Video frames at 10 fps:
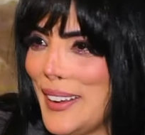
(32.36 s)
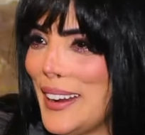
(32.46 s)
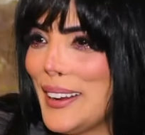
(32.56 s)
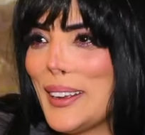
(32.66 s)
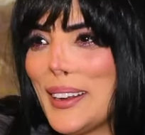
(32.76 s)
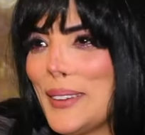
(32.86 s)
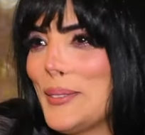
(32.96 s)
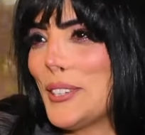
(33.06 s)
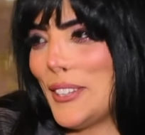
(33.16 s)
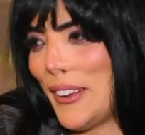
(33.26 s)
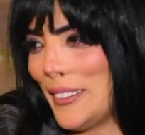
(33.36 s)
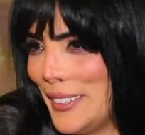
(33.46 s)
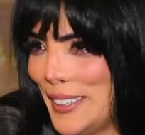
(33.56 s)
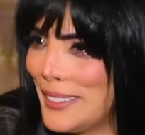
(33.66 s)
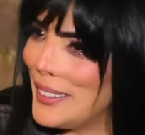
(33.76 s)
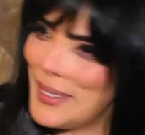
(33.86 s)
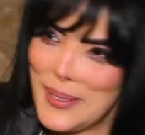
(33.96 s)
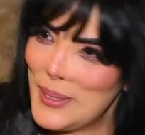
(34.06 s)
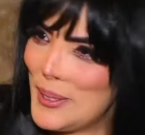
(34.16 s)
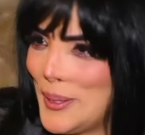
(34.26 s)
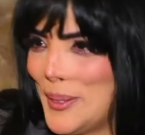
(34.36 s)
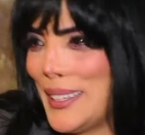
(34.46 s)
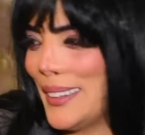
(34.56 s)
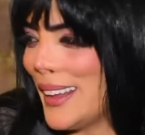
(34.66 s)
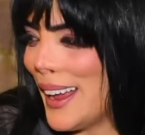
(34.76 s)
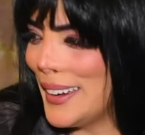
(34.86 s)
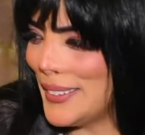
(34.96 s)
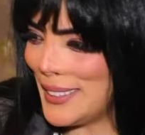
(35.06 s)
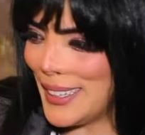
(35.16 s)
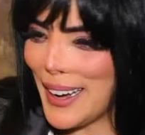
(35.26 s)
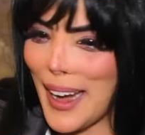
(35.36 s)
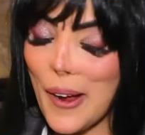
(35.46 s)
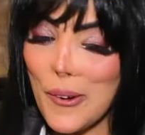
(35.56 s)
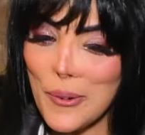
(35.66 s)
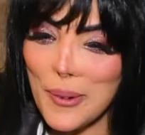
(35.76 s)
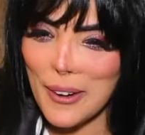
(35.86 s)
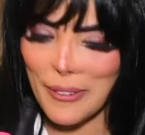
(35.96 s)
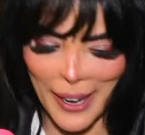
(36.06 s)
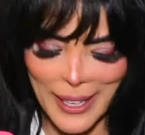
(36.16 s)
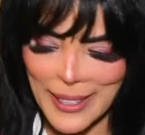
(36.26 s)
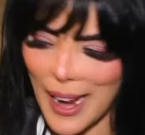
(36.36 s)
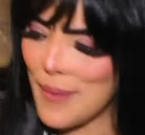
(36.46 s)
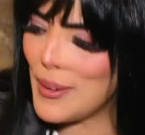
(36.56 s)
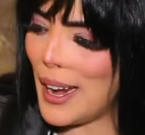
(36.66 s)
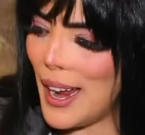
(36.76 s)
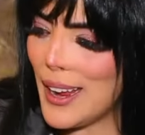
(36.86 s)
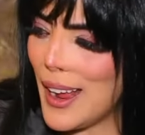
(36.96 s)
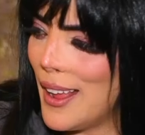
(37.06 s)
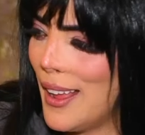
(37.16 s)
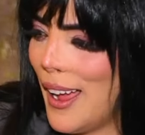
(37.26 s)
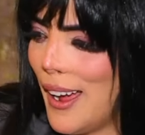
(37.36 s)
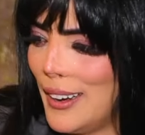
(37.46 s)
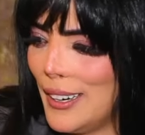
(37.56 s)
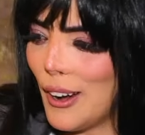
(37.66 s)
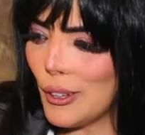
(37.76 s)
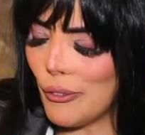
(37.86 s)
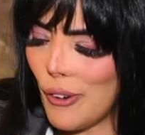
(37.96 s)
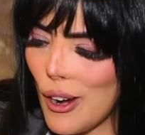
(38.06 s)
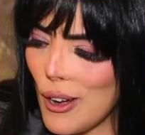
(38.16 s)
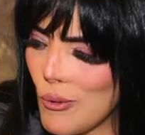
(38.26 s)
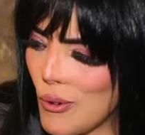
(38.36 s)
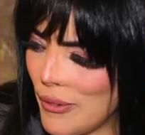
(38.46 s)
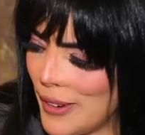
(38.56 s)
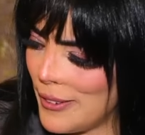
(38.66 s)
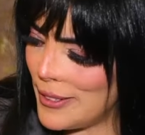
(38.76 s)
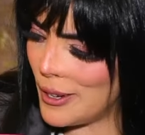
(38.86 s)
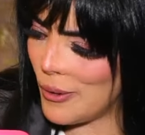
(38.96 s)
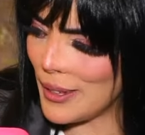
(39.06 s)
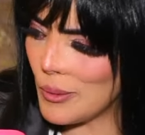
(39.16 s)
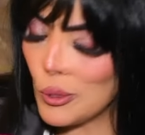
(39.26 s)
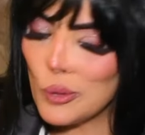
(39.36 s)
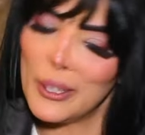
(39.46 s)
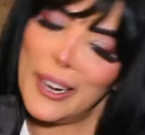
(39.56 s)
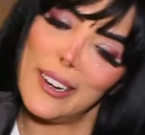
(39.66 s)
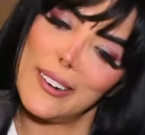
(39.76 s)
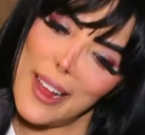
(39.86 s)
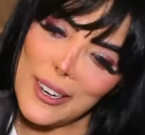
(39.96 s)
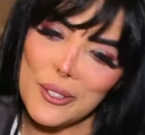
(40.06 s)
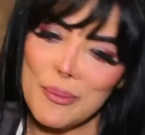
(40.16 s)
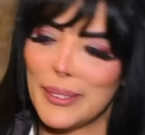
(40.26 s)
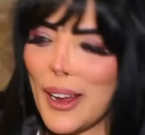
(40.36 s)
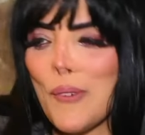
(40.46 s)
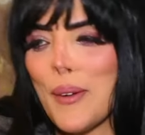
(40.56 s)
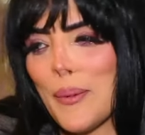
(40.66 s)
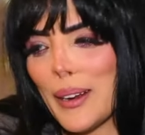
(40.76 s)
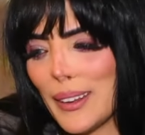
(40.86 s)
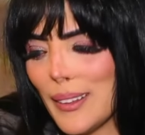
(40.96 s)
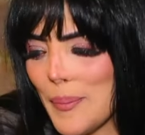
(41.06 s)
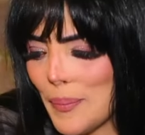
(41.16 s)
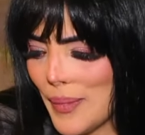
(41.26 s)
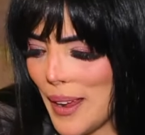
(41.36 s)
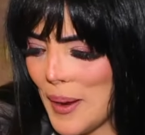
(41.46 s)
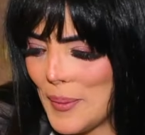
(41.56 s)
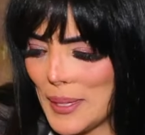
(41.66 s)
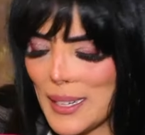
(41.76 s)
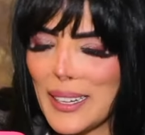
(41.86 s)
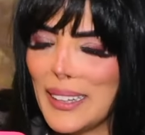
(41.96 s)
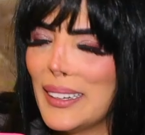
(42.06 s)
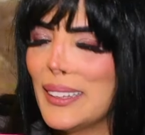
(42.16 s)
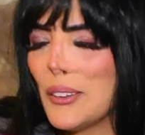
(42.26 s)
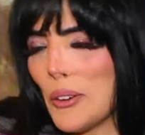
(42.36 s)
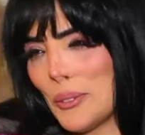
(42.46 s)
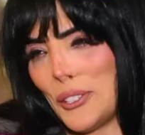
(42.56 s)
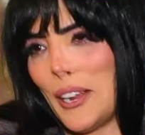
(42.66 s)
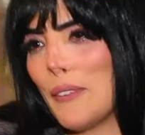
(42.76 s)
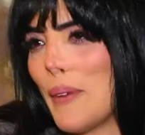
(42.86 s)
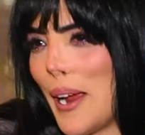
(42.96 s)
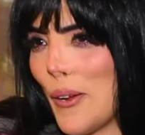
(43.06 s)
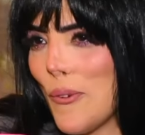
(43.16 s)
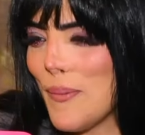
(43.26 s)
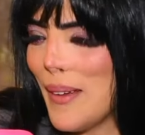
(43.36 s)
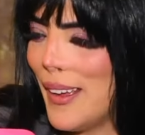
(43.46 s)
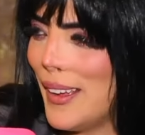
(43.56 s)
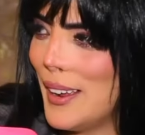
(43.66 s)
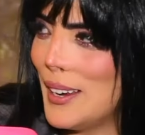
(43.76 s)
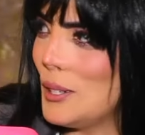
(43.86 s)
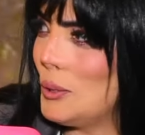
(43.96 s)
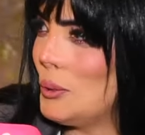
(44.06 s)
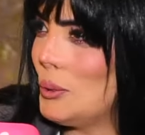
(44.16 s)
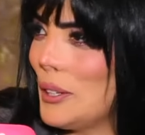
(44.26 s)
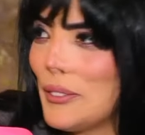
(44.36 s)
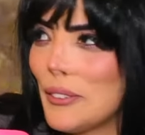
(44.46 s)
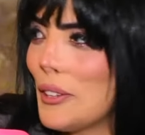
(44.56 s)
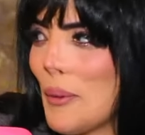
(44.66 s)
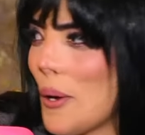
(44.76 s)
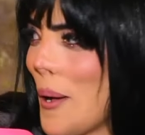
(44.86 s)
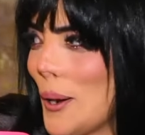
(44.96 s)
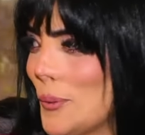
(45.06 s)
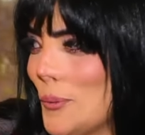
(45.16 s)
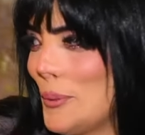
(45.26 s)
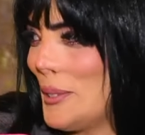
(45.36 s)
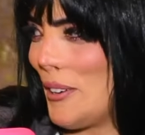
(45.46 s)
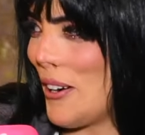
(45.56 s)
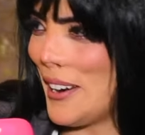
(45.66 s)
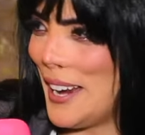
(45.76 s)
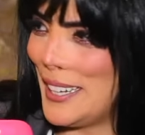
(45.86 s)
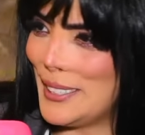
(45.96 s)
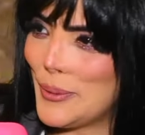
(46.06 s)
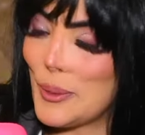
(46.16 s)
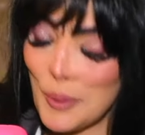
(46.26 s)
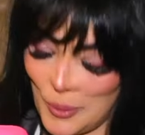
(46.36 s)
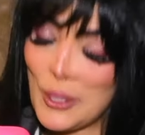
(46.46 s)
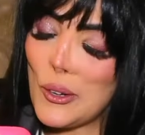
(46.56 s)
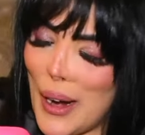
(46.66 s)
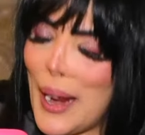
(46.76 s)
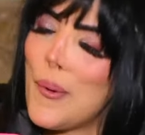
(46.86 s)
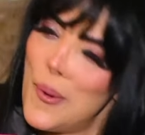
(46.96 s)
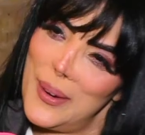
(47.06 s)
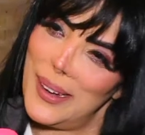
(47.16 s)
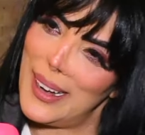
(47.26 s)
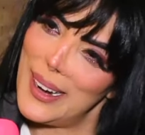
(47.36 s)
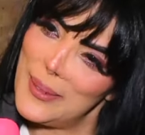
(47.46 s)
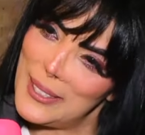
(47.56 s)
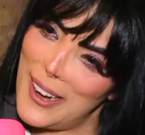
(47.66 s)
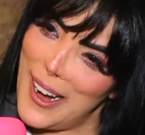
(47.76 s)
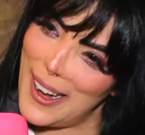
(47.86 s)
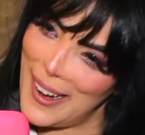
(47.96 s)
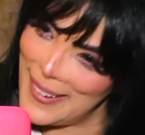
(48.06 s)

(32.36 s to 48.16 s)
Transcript: انا انا مش اتخضيت انا ما كنتش مصدقه نفسي لان انا اول مره في حياتي اعمل حاجه للاطفال وفي نفس الوقت ما كنتش متخيله الرياكشن بتاعهم هيبقى كده بس انا سعيده جدا وانا بشتغل معاهم ونفسي افضل معاهم على طول بصراحه يعني مبسوطه انه عجبهم المسرحيه